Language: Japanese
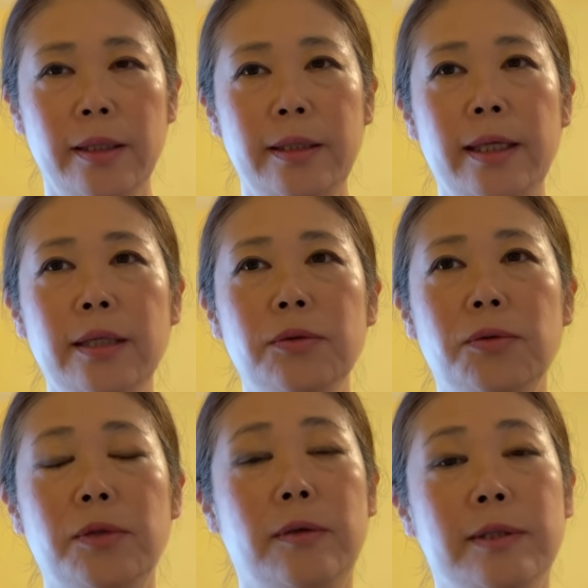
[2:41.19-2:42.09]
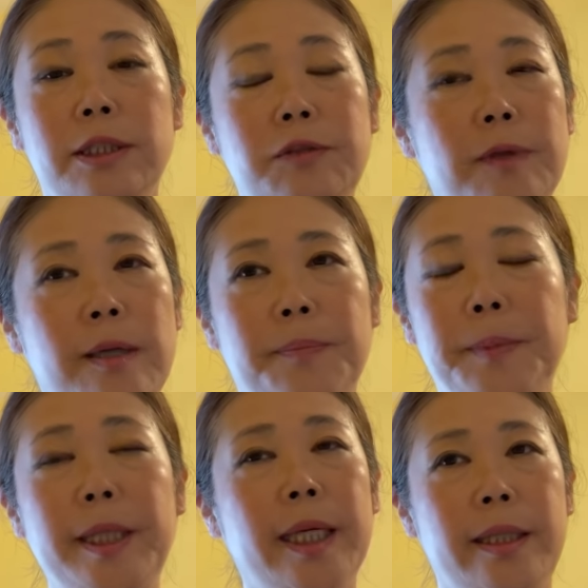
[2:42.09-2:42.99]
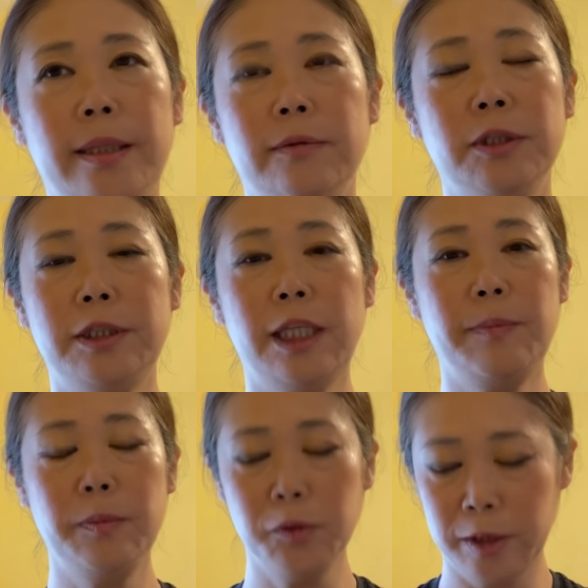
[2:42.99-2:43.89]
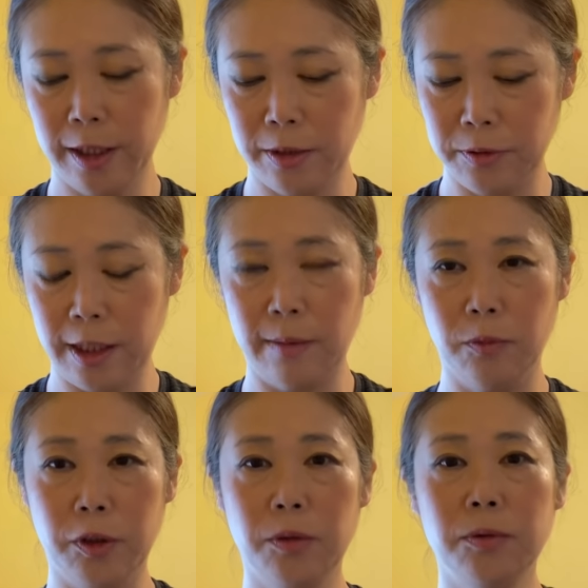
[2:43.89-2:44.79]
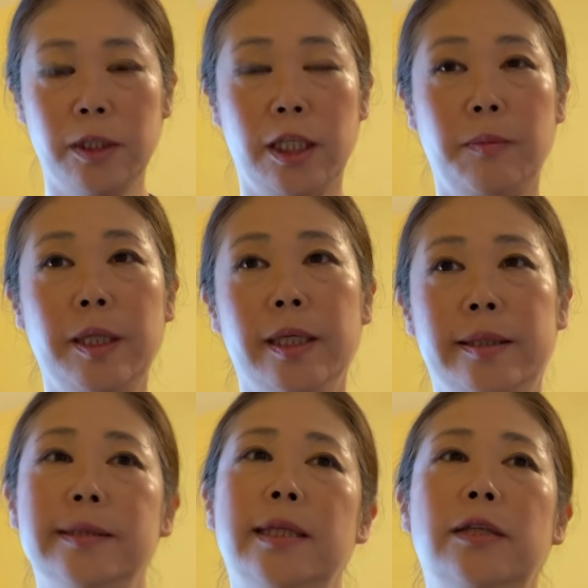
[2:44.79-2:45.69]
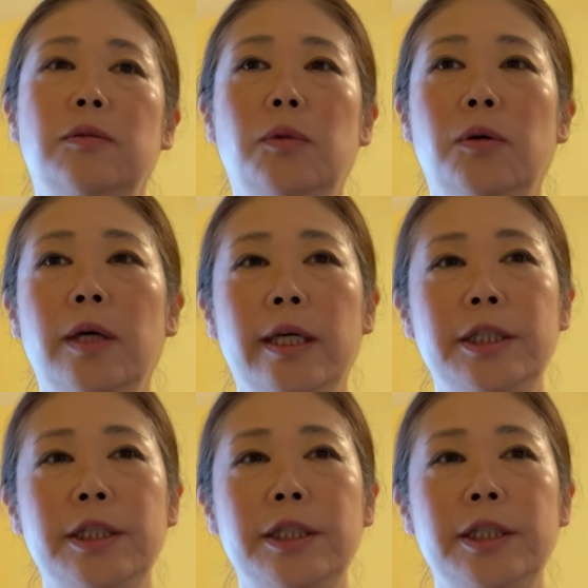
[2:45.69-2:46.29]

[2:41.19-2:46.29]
で、あとこれ私は見ない、私テレビ持ってないのでもう基本的に見ないんですけれども、